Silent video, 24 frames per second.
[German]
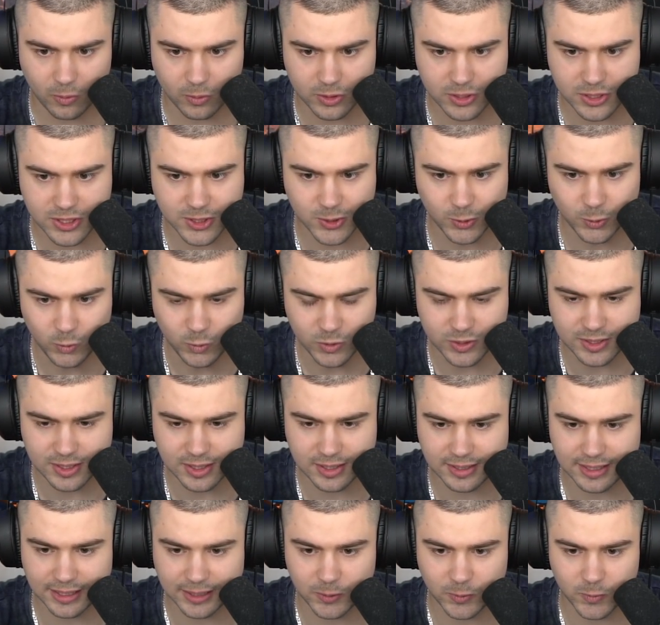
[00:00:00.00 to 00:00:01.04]
Und so
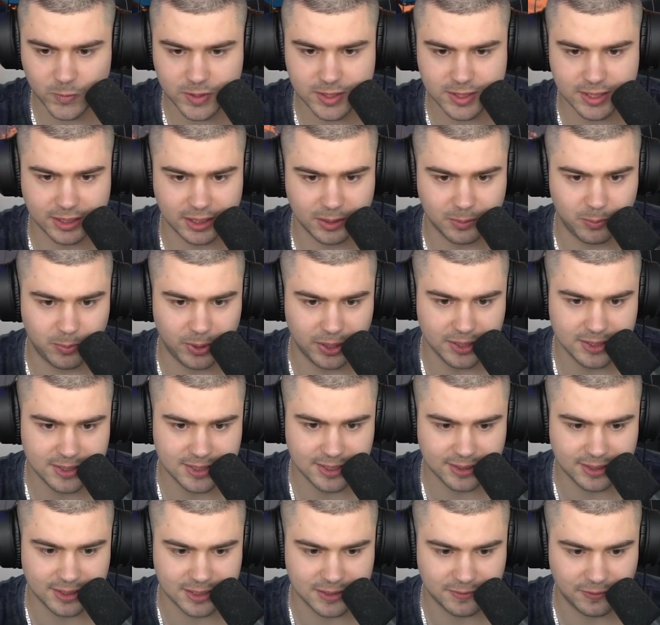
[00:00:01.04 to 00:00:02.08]
sieht dann unser
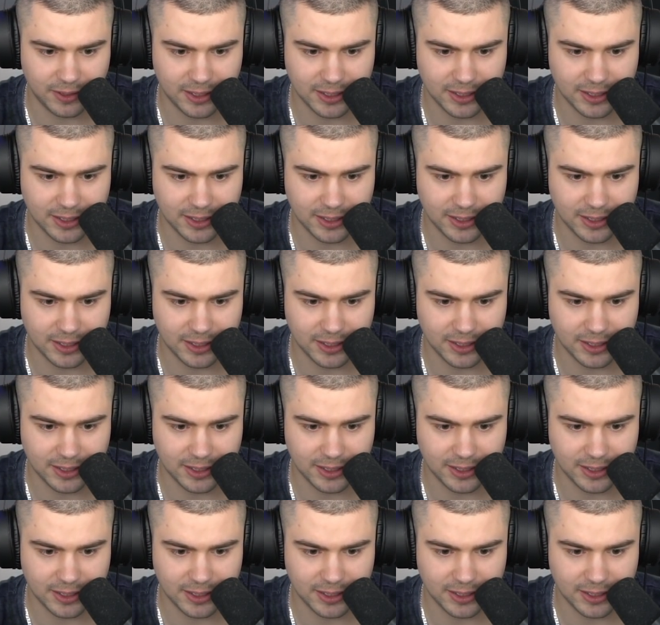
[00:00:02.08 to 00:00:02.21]
gepanzertes